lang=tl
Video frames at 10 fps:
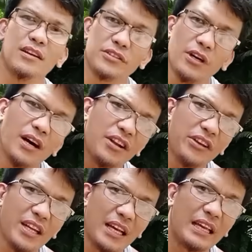so ano
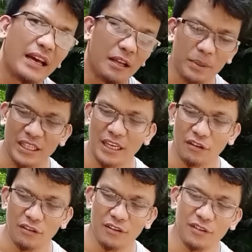yung nangyari ba't
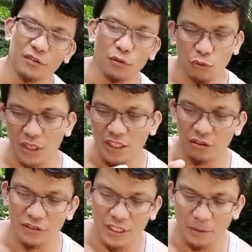ganon 220
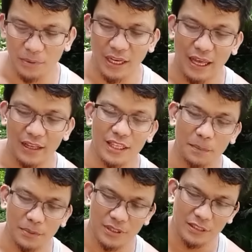dun sa kabila
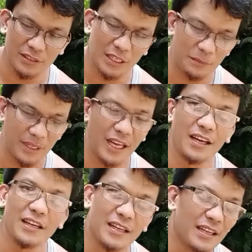tapos dito sa kabila
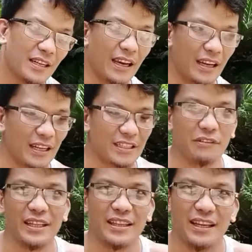ay nasa
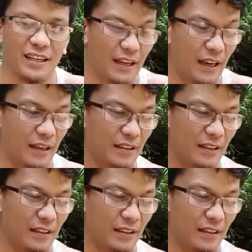110 na lang.